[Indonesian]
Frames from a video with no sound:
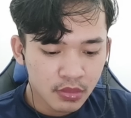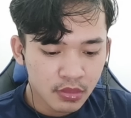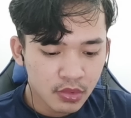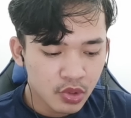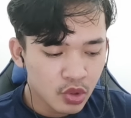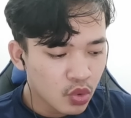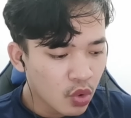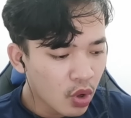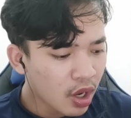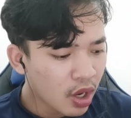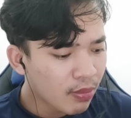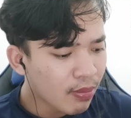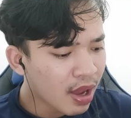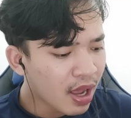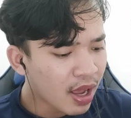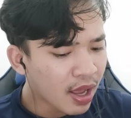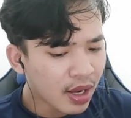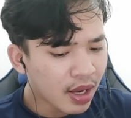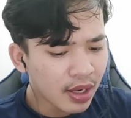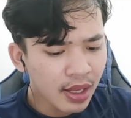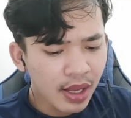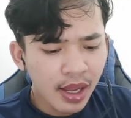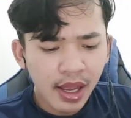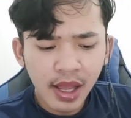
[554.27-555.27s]
Jual gua mahal
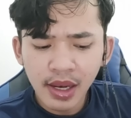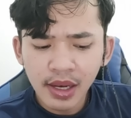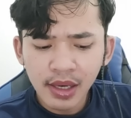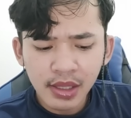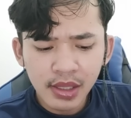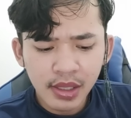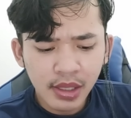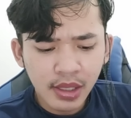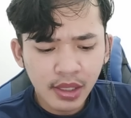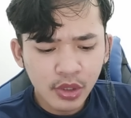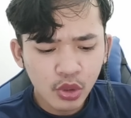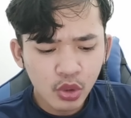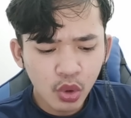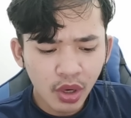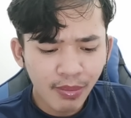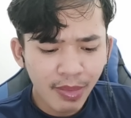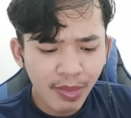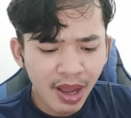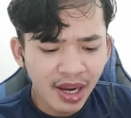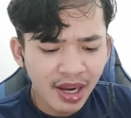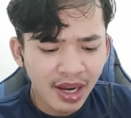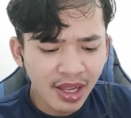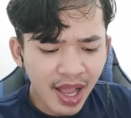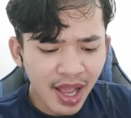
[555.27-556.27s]
bisa kali, itu jual
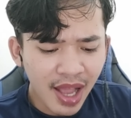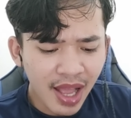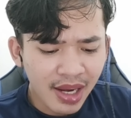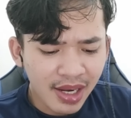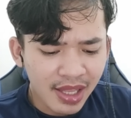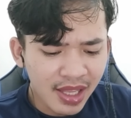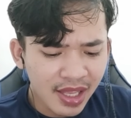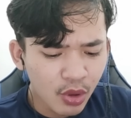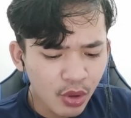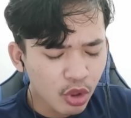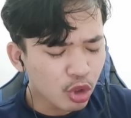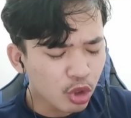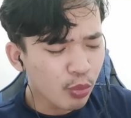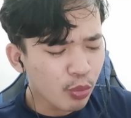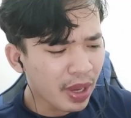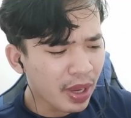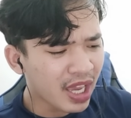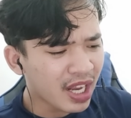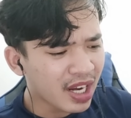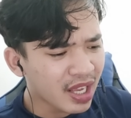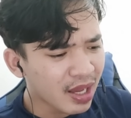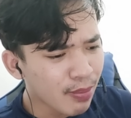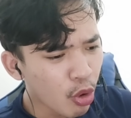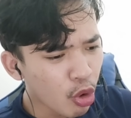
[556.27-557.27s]
mahal kali. Gue tuh
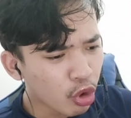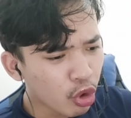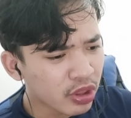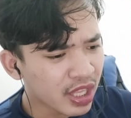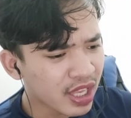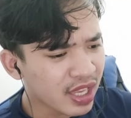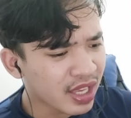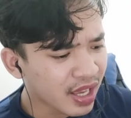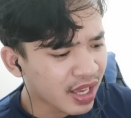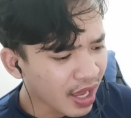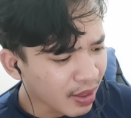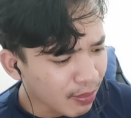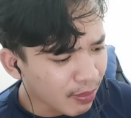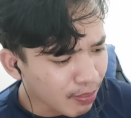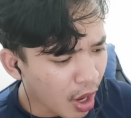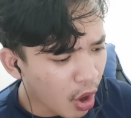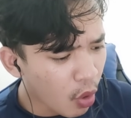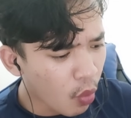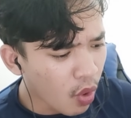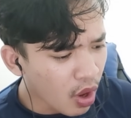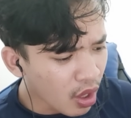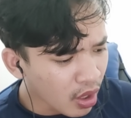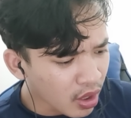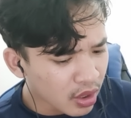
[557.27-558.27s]
pengen ngebuktikan
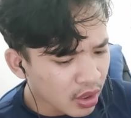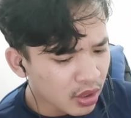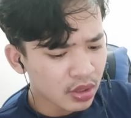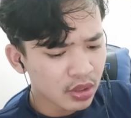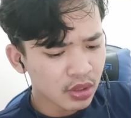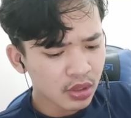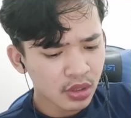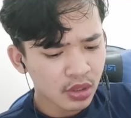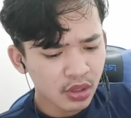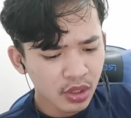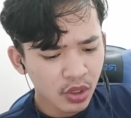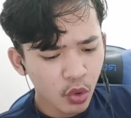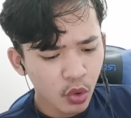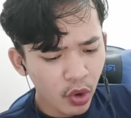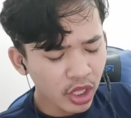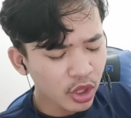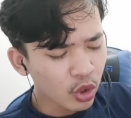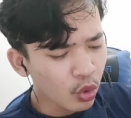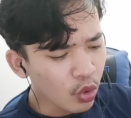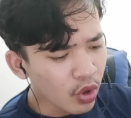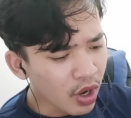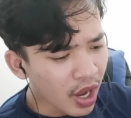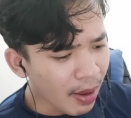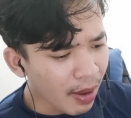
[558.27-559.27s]
bahwa gue
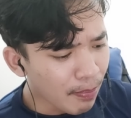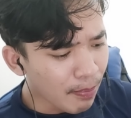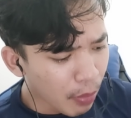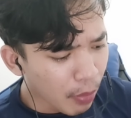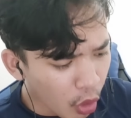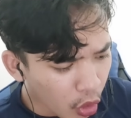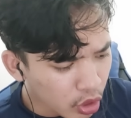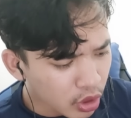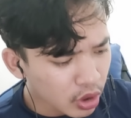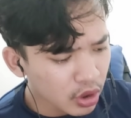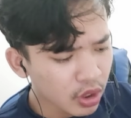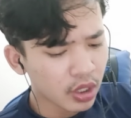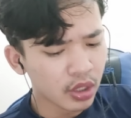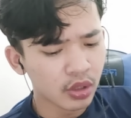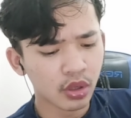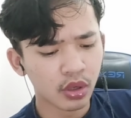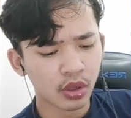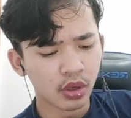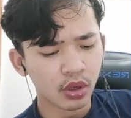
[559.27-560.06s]
itu nggak bot gitu